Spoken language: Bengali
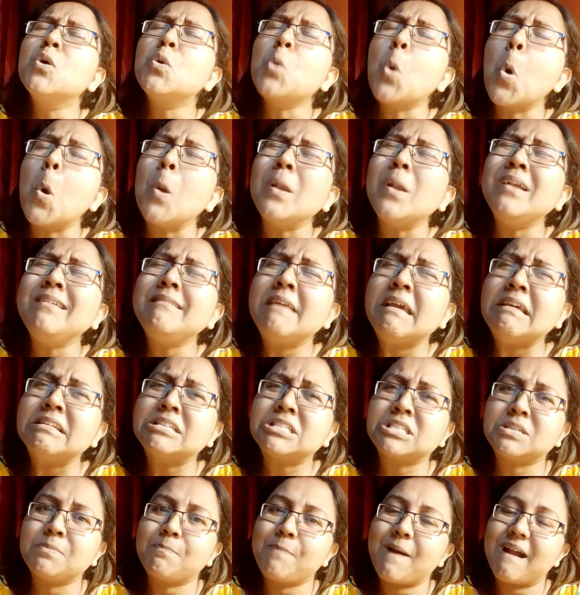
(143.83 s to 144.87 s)

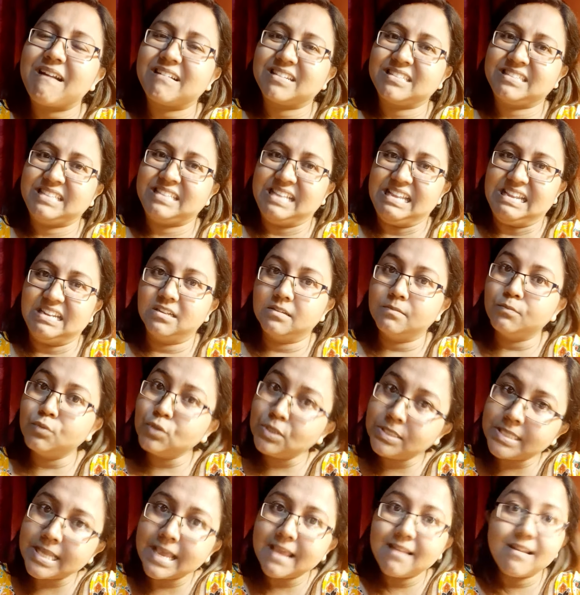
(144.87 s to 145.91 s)
কোল্ডেস্ট পারসেন
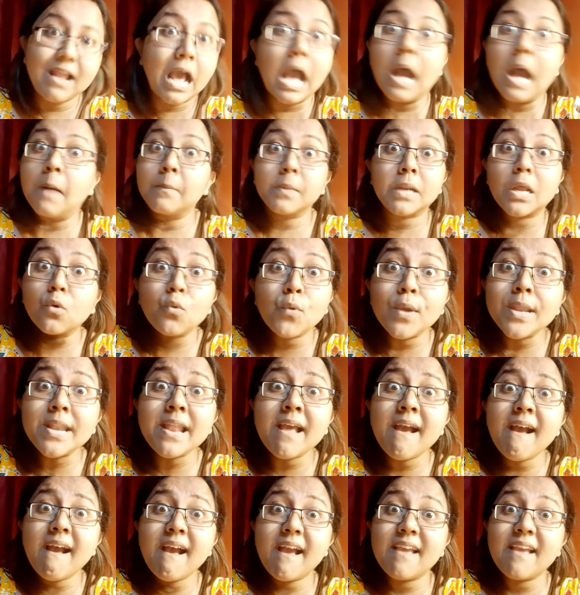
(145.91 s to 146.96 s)
বুঝলেন আমরা কই
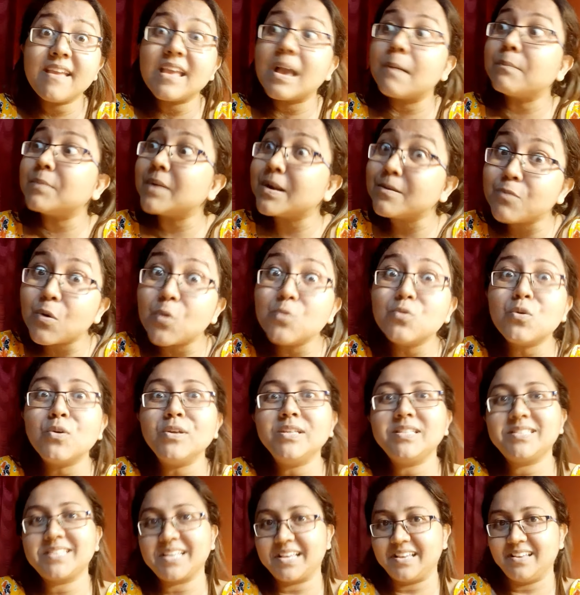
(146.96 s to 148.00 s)
নাই আপনার বউ
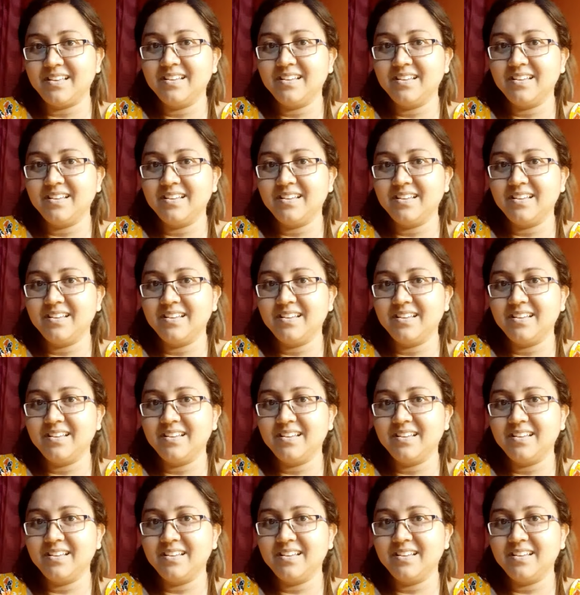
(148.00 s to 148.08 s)
কইছে